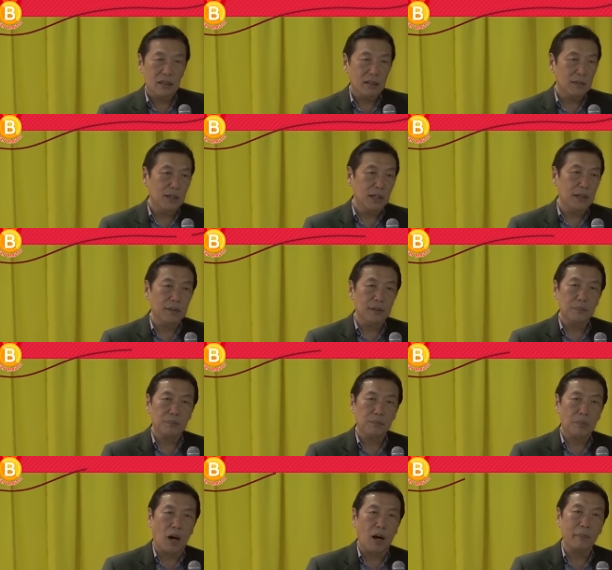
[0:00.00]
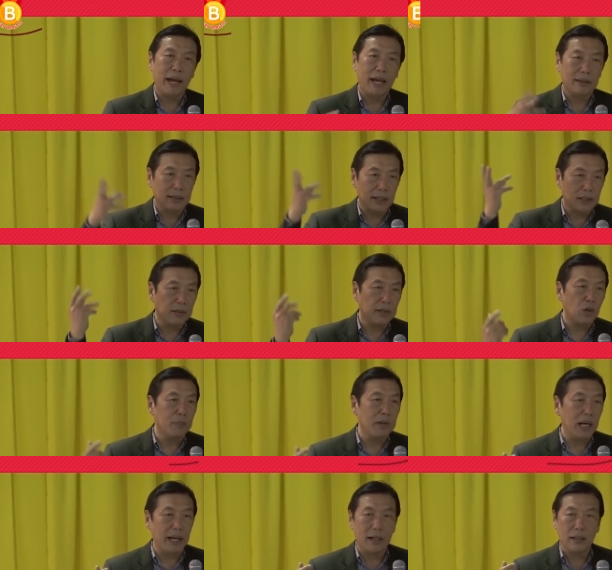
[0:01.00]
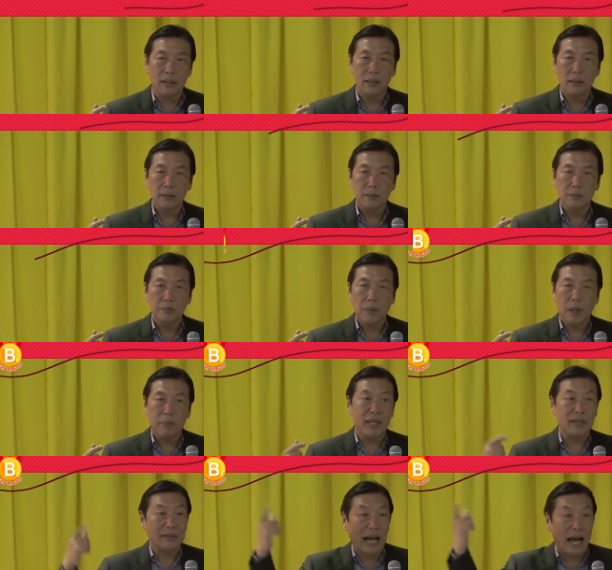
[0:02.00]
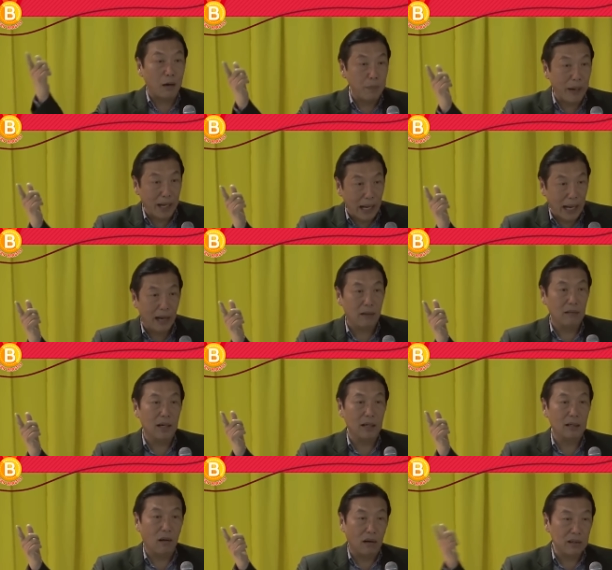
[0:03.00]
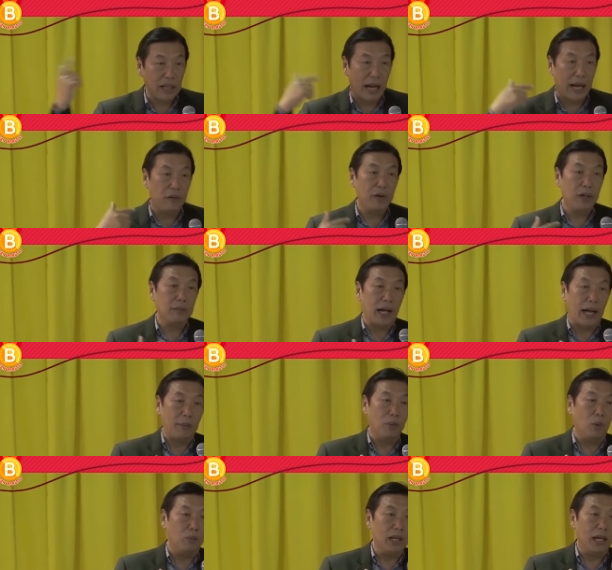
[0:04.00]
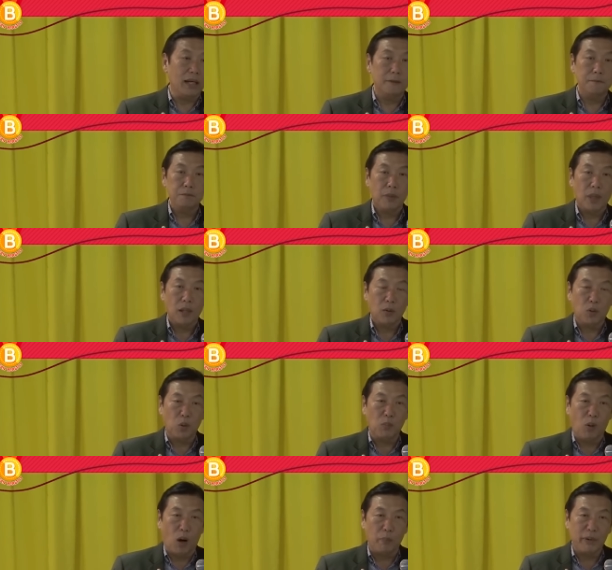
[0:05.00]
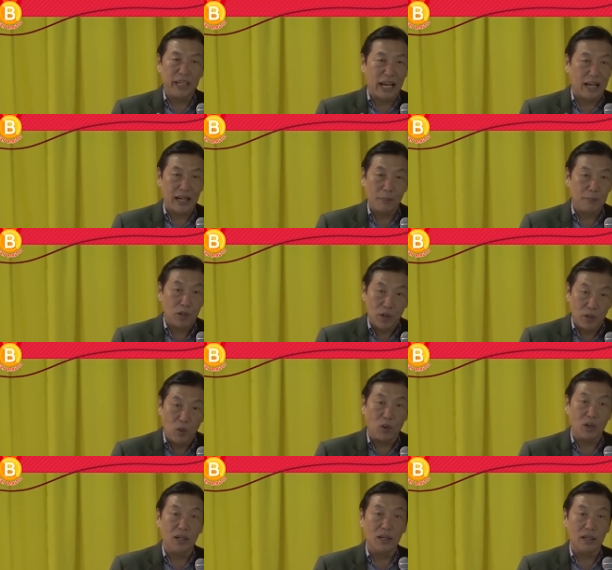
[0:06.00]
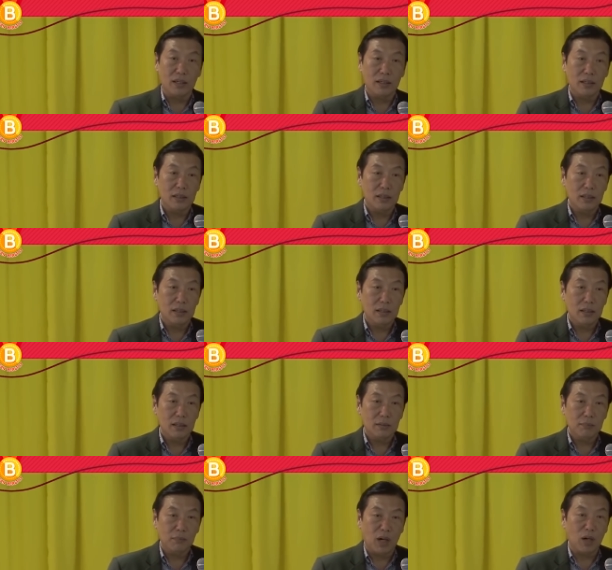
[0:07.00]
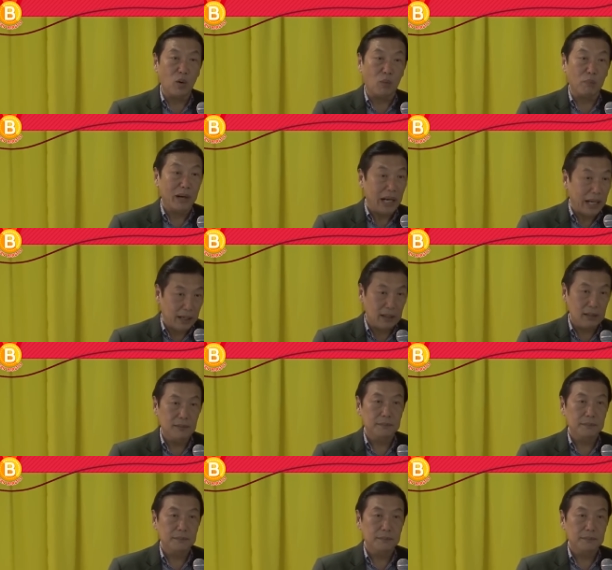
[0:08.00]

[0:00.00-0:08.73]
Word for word: คือพ่อแม่เสียชีวิตด้วยมะเร็ง พี่สาวเป็นแล้วฮะน้องชายวิ่งมาหาผมแล้ว คุณหมอไม่อยากรับมรดกเลย มรดกมะเร็ง